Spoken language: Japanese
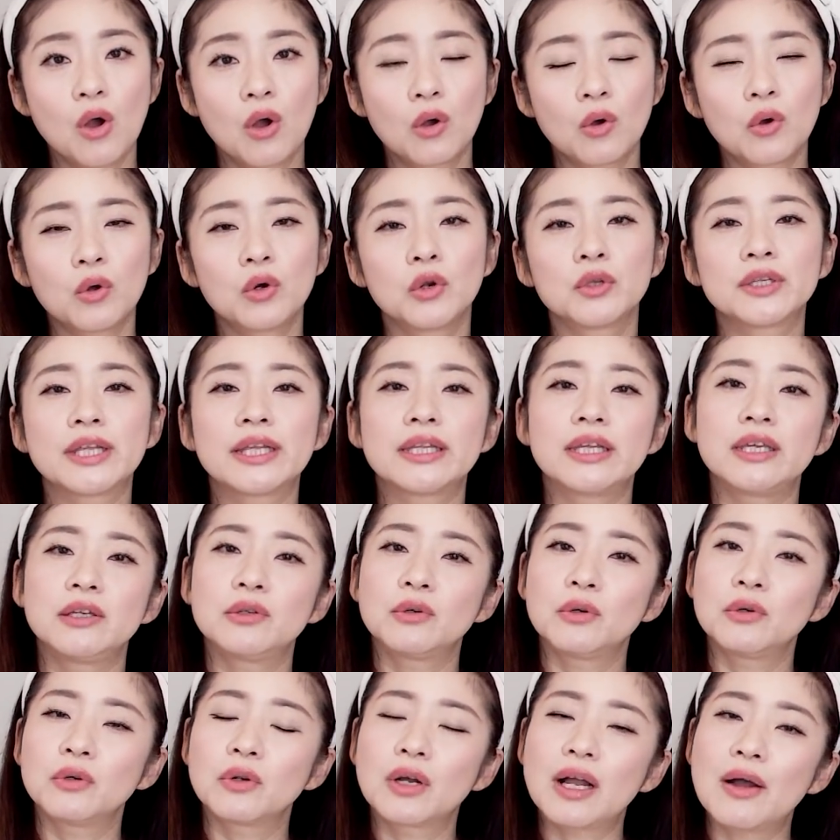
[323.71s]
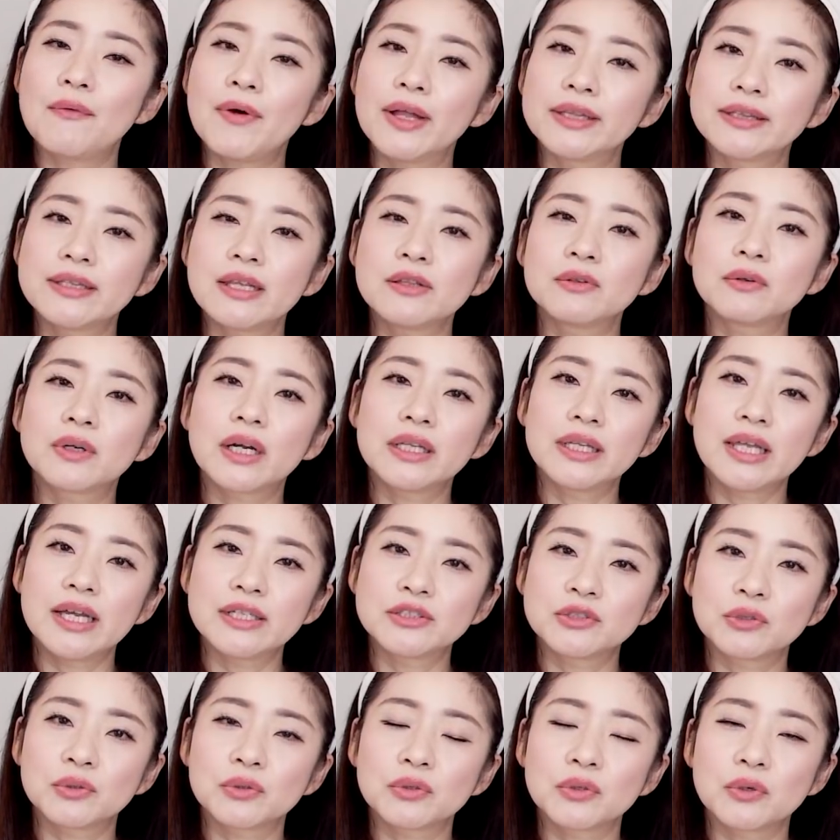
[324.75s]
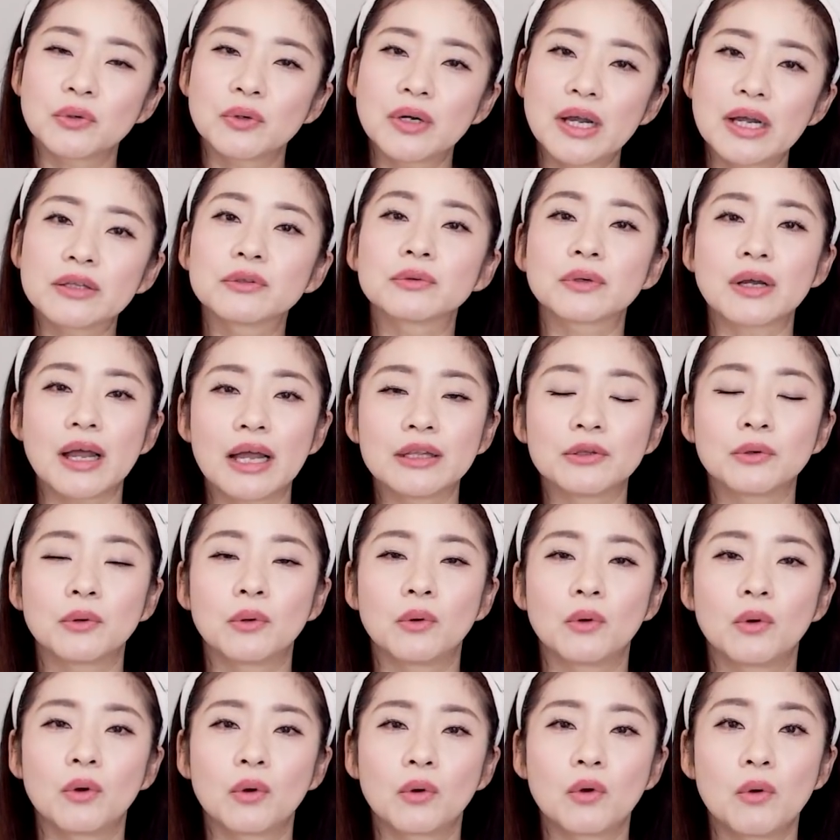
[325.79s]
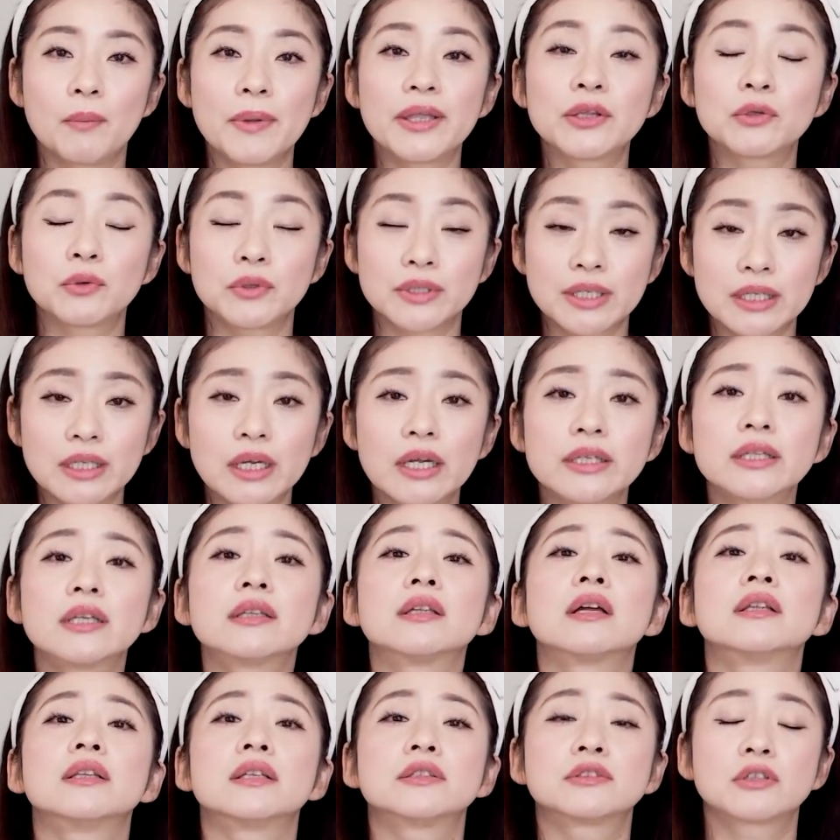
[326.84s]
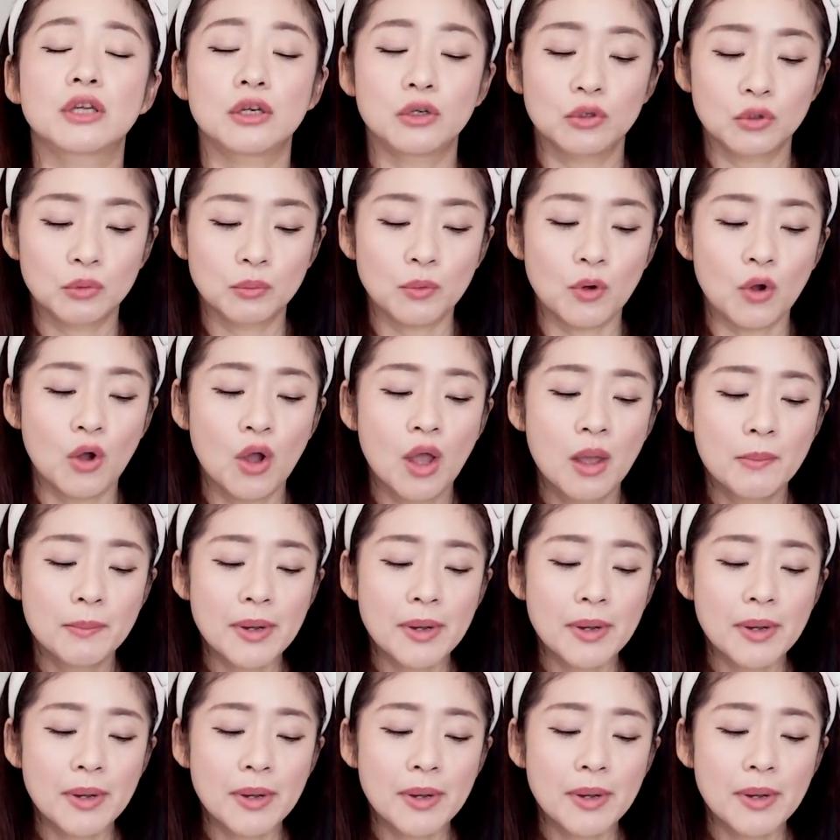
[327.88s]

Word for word: コロナでいろいろ変わったのかな、状況がとか、あの、コメントをいただいてたんですけれども、